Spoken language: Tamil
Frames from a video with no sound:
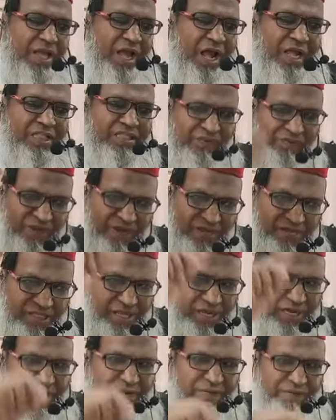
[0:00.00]
அந்த
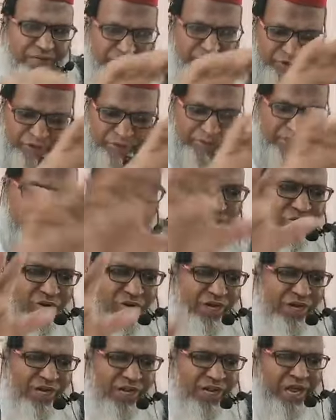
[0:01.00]
வயதானவர் ஒன்றுமே
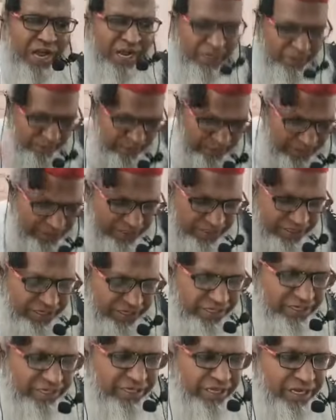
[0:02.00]
சொல்லலை
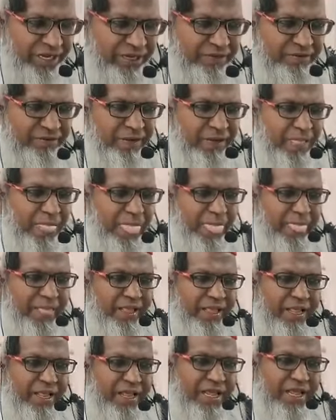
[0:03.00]
அடிபட்டுக்கிட்டே இருக்கிறார்
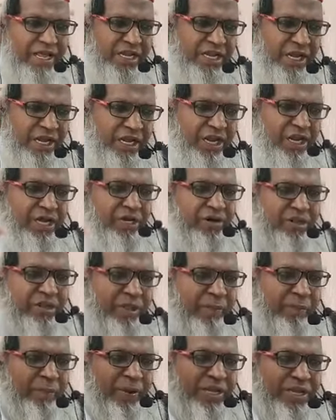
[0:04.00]
எல்லாரும்
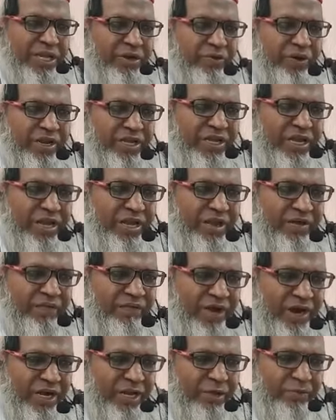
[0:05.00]
அந்த பையனுடைய
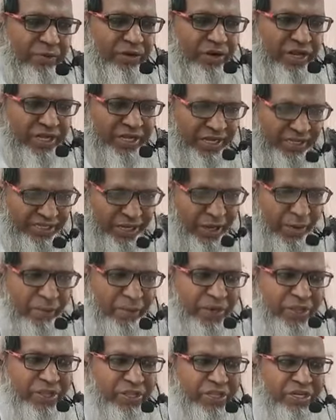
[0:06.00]
வாலிபருடைய கையை
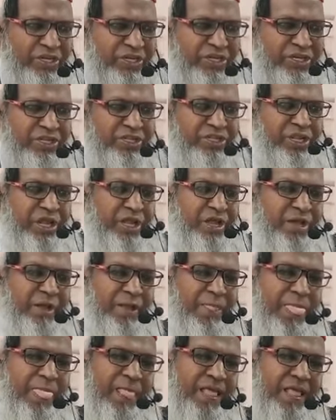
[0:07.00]
பிடித்து நிறுத்த
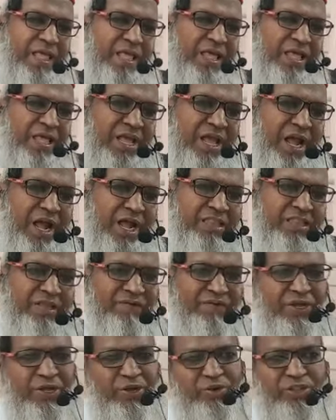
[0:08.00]
அந்த
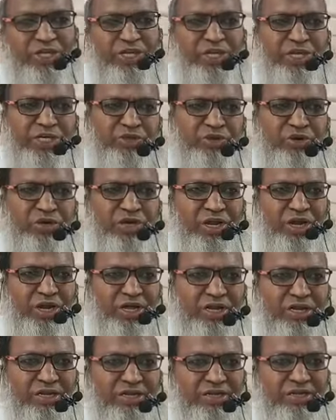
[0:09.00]
வயோதிகர்
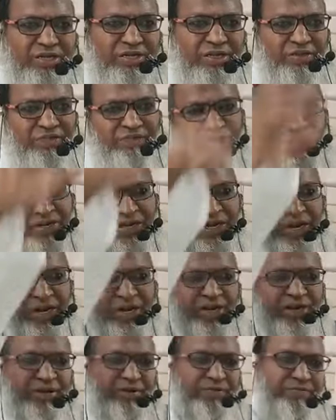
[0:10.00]
சொன்னார்
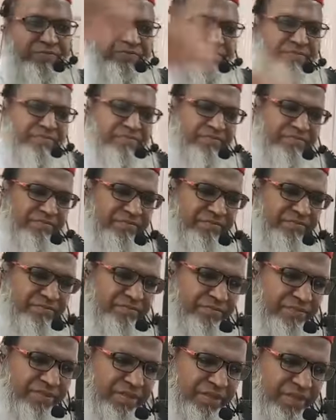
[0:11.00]
விடுங்கள்
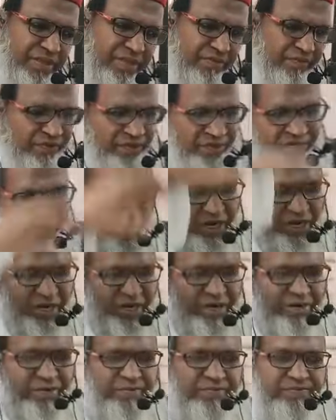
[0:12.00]
விடுங்கள்
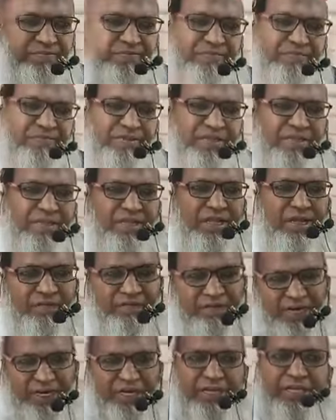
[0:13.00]

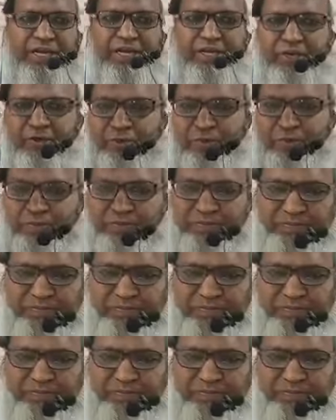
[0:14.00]
அவன் அடிக்கட்டும்